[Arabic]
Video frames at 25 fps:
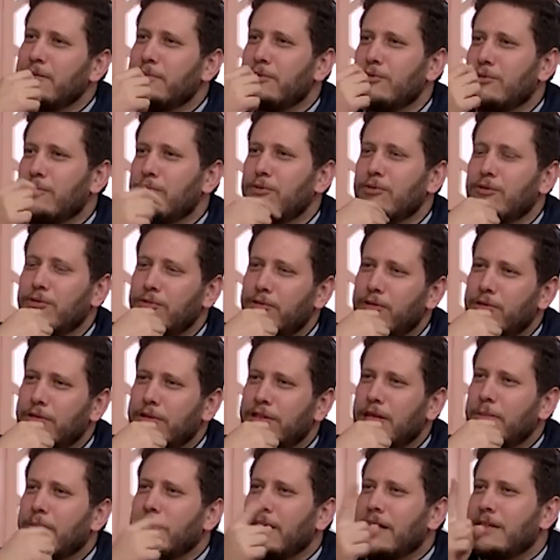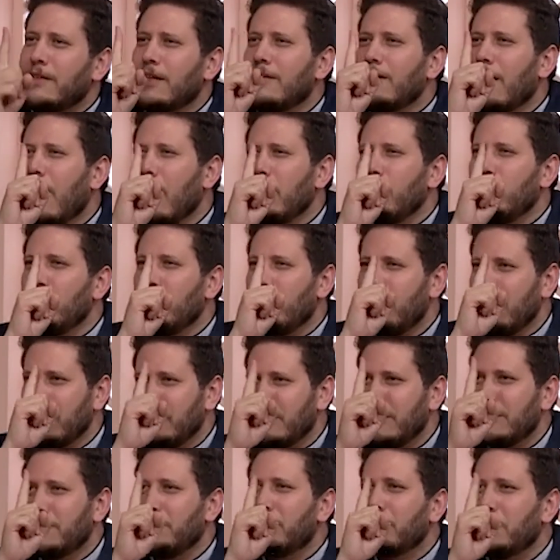بيقول له انت بتعتدي على
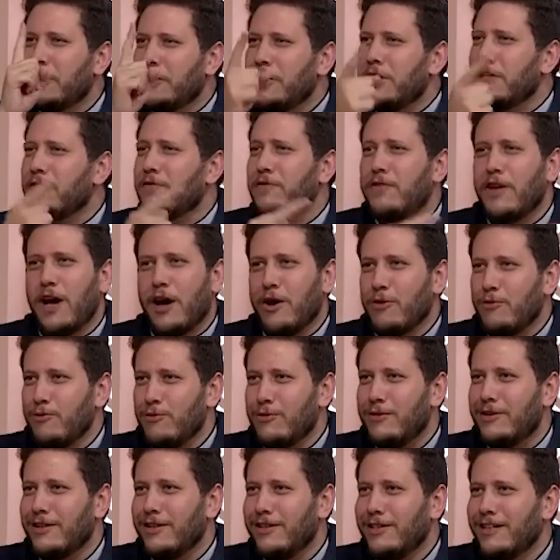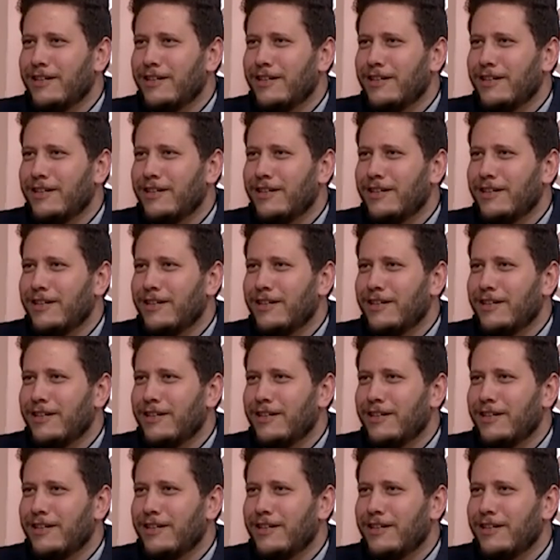المواطن الشريف دحروج